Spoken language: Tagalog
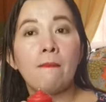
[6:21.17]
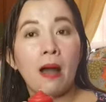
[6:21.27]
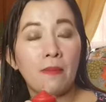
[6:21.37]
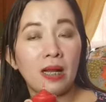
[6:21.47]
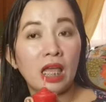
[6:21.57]

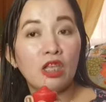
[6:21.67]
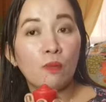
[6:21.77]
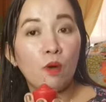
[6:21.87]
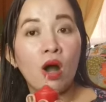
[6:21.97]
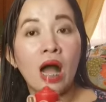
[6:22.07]
papalitan
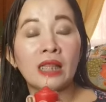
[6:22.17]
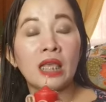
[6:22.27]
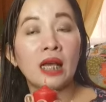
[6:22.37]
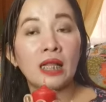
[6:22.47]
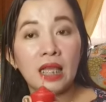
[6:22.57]
niyo po ang
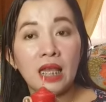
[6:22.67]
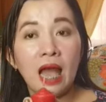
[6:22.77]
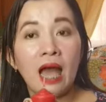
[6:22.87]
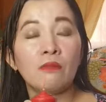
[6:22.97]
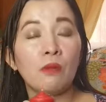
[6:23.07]
ating
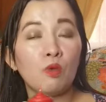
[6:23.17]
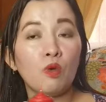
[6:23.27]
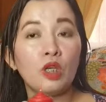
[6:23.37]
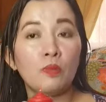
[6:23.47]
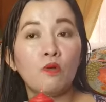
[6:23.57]
kandila at
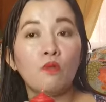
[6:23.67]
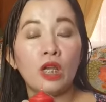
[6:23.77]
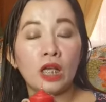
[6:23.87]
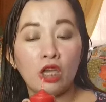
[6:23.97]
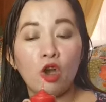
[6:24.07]
magwiwish po
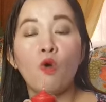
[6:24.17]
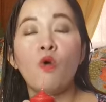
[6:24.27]
muli kayo,